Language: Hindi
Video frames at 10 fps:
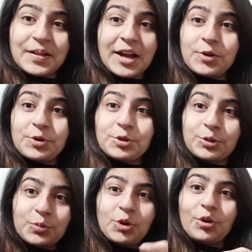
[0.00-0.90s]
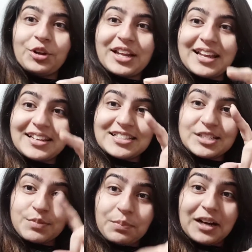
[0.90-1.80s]
आई डोंट नो तुम लोगों ने यार ये
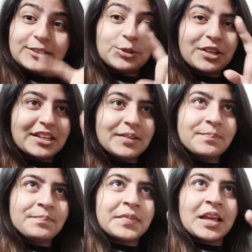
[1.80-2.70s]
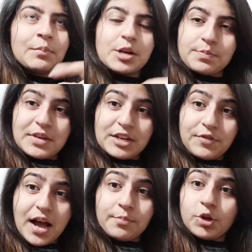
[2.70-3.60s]
चीज़ में मानते हो कि नहीं बट मेरी
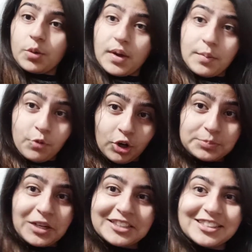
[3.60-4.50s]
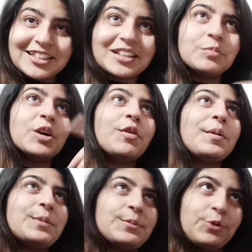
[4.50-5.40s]
फैमिली और मैं बहुत मानते हैं कि भगवान
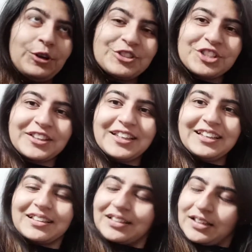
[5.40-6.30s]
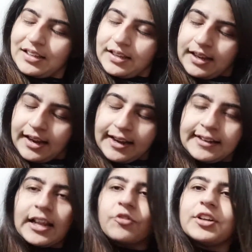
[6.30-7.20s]
में बहुत शक्ति है
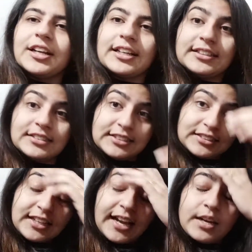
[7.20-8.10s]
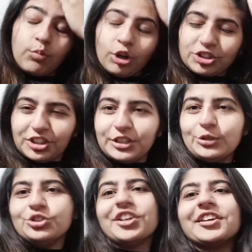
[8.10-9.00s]
एंड डेफिनेटली इस चीज़ का एंड बहुत जल्दी
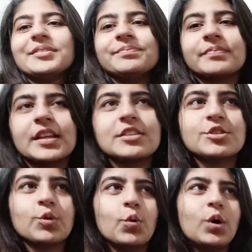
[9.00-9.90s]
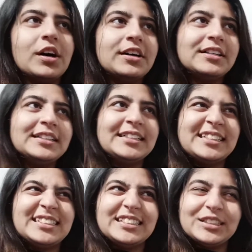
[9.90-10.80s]
हो जाएगा सो so,
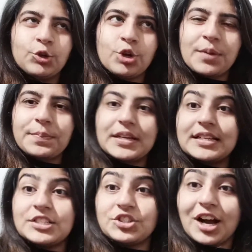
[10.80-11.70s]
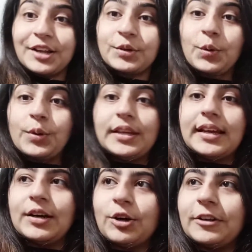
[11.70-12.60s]
uh, जिन्होंने अपनी जान खोई
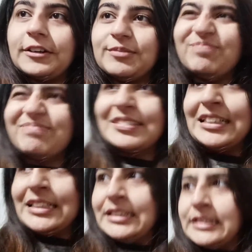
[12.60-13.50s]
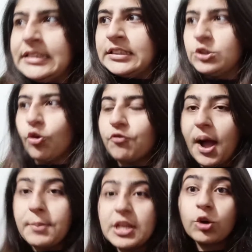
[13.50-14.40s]
है और uh, जो
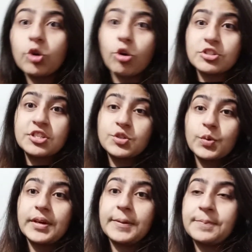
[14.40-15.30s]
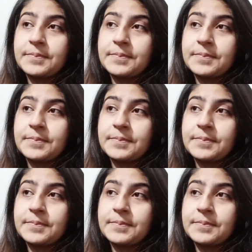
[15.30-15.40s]
फैमिली को लॉसेज हुए हैं